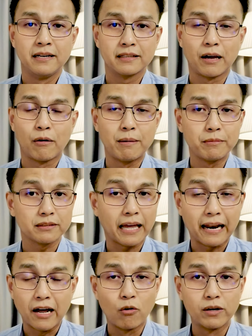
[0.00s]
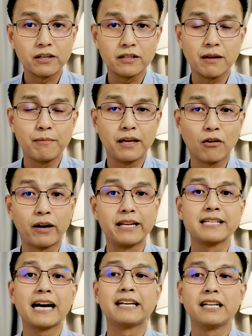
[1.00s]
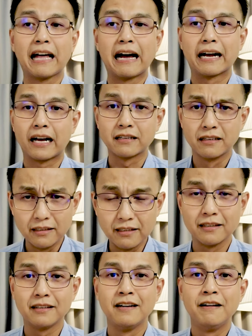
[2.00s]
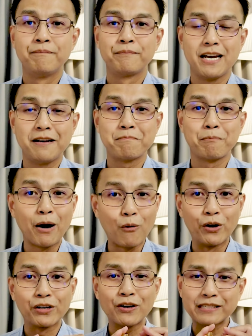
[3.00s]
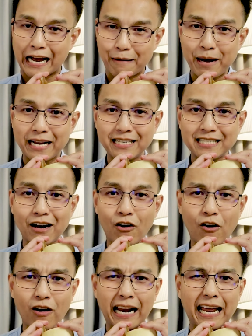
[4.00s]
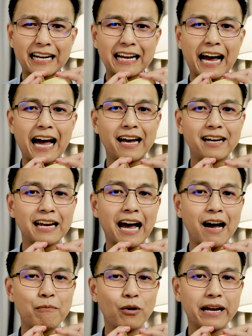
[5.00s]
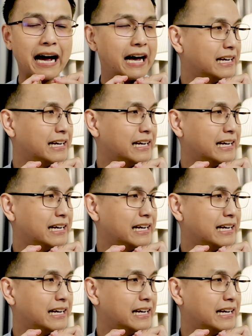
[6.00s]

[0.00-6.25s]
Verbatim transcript: แต่ว่ามันแต่ละคนก็จะมีคอนดิชันที่ต่างกัน คือ เช่นบางคนก็สามารถที่จะออกกำลังกายท่าบริหาร